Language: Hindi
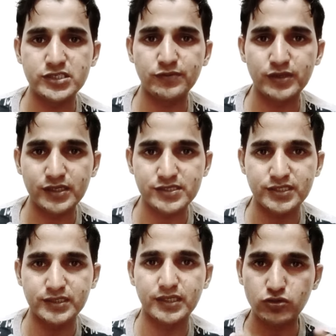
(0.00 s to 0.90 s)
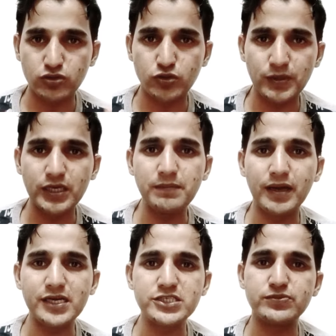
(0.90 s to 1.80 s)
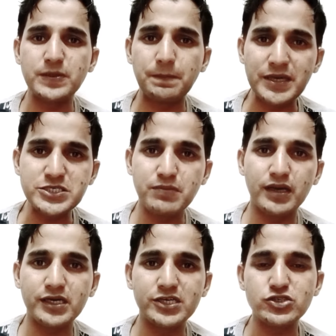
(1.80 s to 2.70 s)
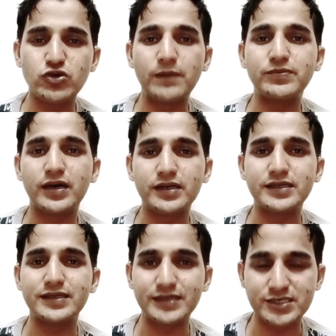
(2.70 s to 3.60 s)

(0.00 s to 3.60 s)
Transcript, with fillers: ट्रैवल कर सकते हैं तो दुबई की मार्केट सबसे बेस्ट मार्केट इसको आप टारगेट